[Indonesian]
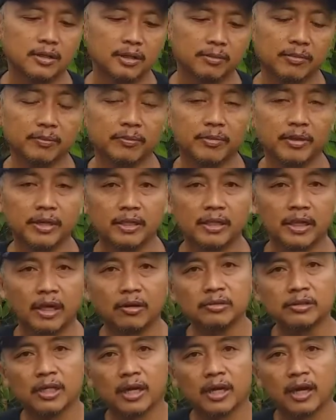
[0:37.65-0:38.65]

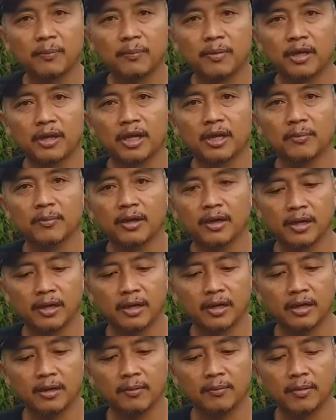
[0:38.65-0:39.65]
memberitahu cara
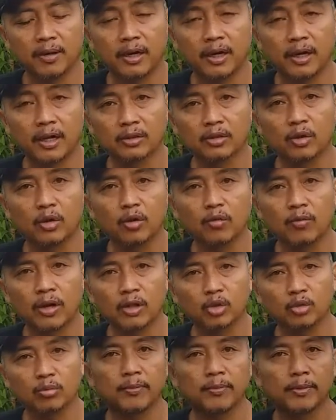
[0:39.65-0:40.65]
bagaimana mengatur
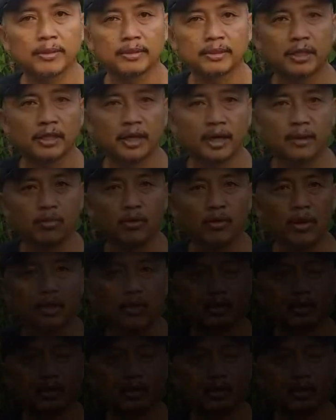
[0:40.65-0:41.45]
waktu pemasakan alpukat.